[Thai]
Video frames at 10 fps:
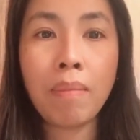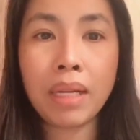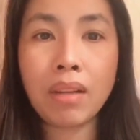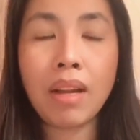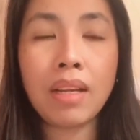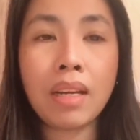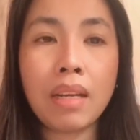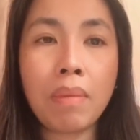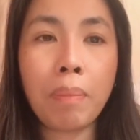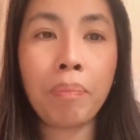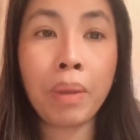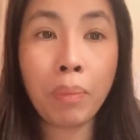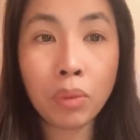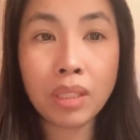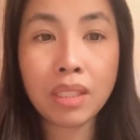มันก็เลยแบบมี
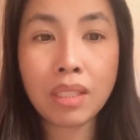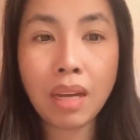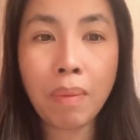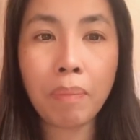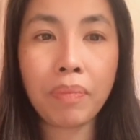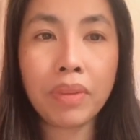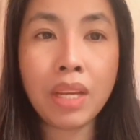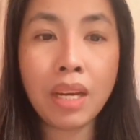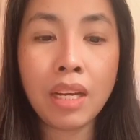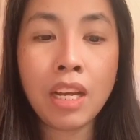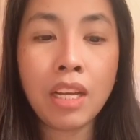ผู้ติดเชื้อแบบเยอะ